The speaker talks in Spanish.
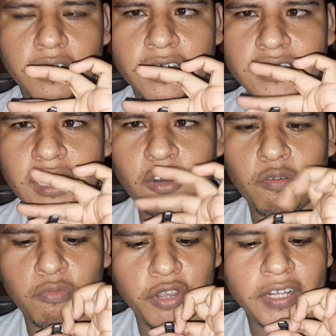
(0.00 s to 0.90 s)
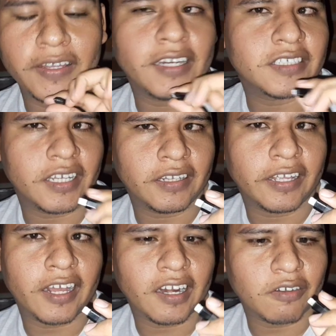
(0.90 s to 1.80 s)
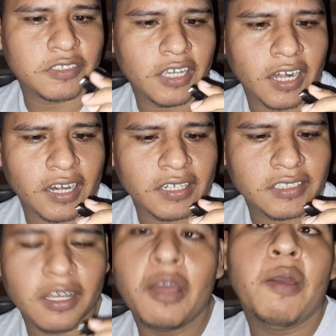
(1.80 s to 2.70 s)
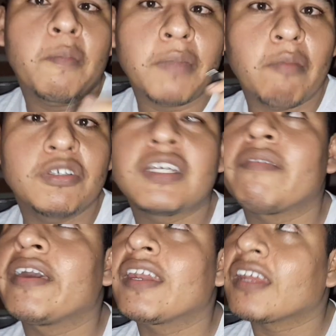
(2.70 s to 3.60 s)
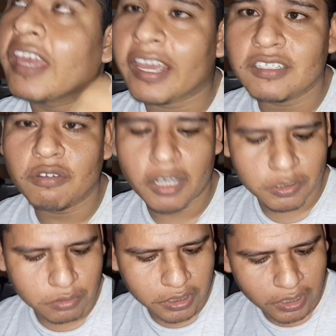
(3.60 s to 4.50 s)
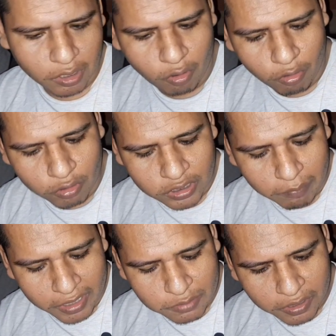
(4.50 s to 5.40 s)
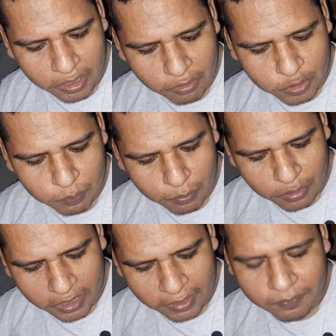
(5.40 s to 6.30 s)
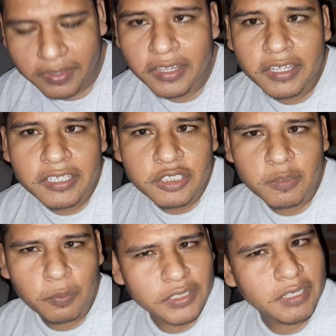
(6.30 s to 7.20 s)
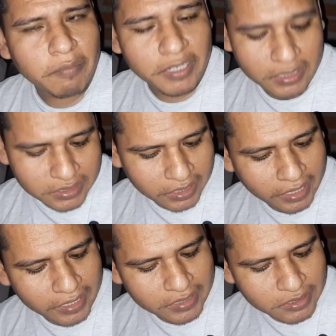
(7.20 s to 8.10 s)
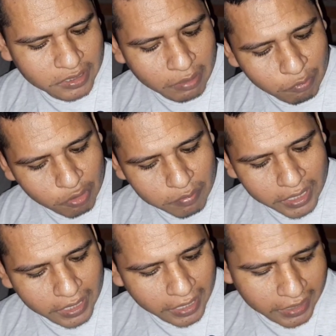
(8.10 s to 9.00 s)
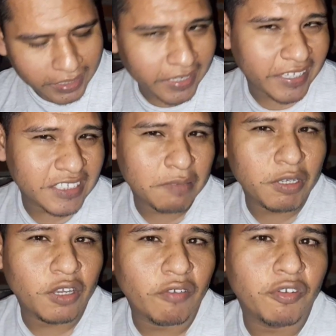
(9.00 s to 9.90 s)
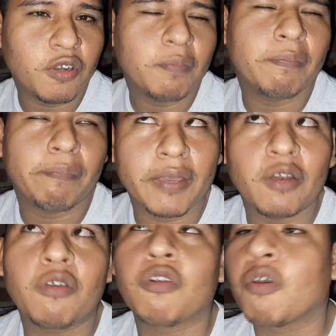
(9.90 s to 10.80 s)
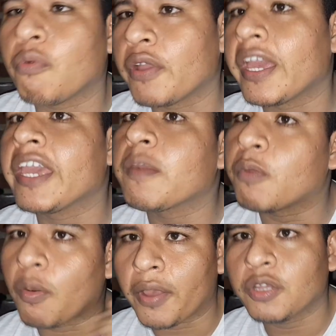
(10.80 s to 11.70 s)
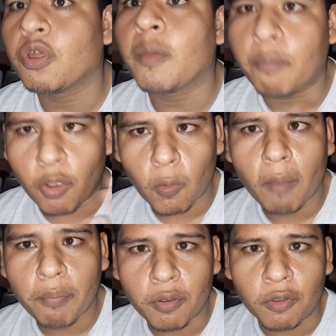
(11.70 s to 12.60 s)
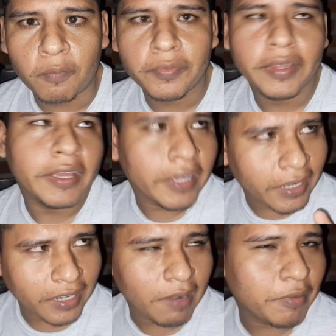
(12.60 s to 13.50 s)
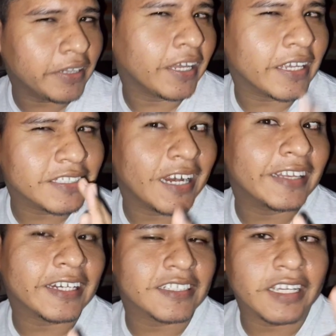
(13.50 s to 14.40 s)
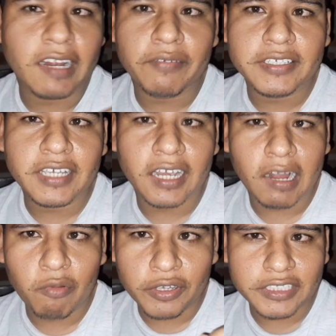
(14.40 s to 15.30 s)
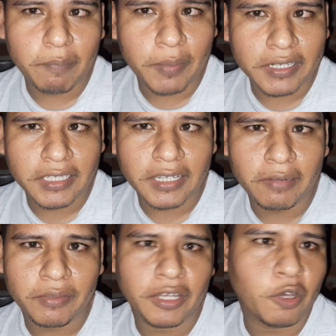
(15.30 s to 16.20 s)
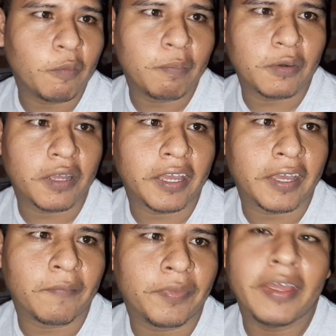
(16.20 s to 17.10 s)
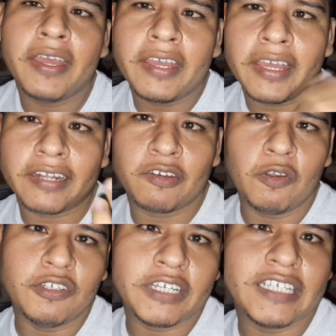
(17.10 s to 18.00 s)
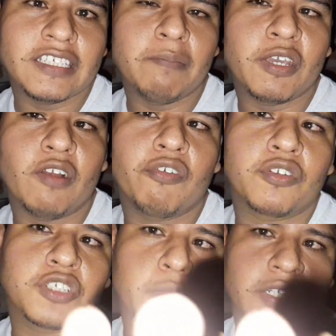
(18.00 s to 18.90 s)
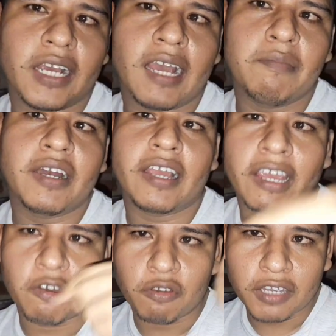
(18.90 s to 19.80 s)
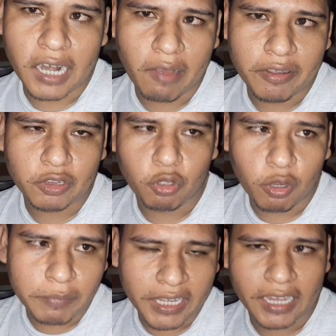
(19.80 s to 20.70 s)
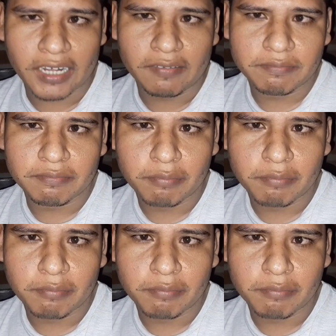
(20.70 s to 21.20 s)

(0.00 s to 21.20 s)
Es algo muy interesante, guerreros y guerreras. Vamos a ver qué es lo que sucede con los demás videos porque Supuestamente dicen que es de muy mala calidad este micrófono, pero lo voy a ir probando de poco a poco. Realmente que es la tercera vez que grabo esta parte del video porque no es el micrófono, sino es la cámara que no graba toda mi cara.